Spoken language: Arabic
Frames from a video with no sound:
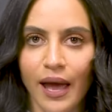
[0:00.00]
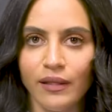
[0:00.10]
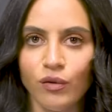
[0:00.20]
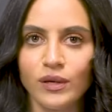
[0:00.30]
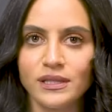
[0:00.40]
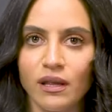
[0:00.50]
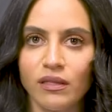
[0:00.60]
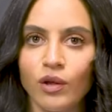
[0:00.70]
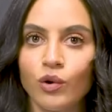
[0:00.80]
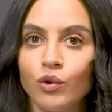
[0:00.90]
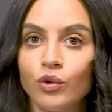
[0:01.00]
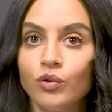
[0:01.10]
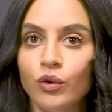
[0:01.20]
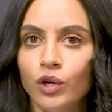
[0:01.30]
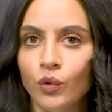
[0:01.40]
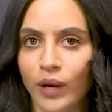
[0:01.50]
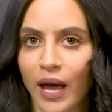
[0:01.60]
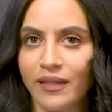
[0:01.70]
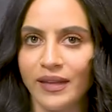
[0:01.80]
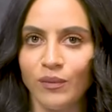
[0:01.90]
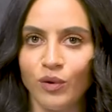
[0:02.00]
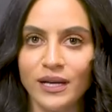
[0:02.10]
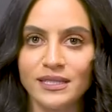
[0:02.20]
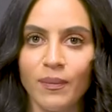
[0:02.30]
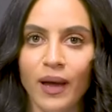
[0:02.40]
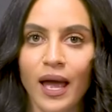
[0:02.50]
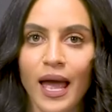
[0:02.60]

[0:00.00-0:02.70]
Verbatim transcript: حيث يستذكر الأردنيون هذه المناسبة